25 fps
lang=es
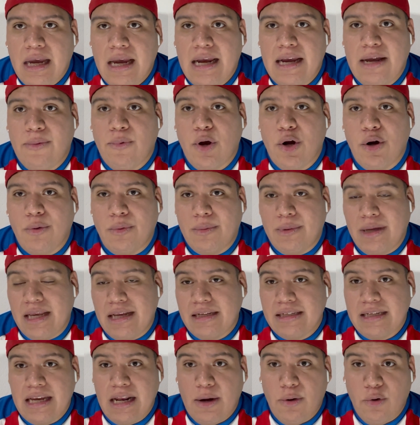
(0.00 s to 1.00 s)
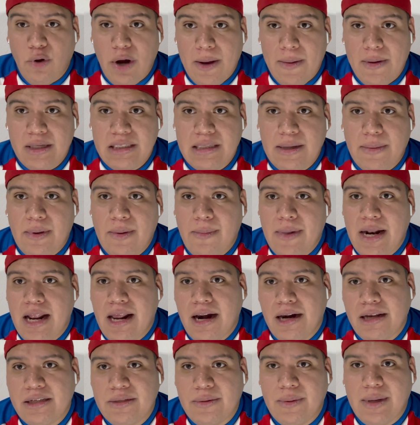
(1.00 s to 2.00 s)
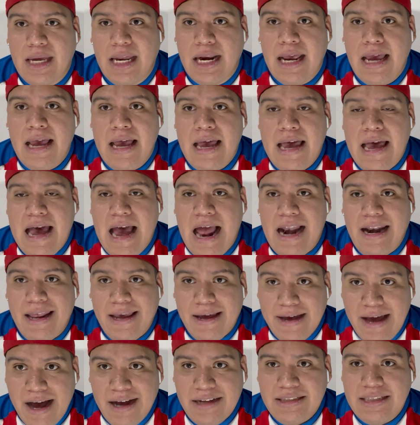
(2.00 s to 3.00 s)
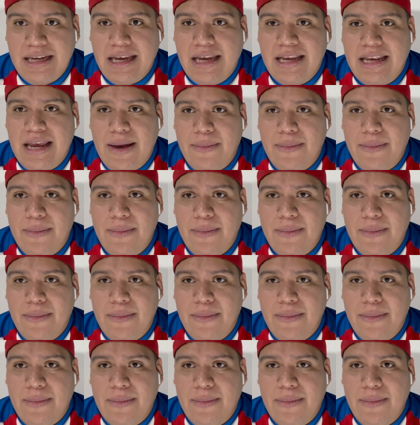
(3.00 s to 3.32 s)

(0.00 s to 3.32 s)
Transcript: Y bueno, es que el jueves también van a recibir al Necaxa.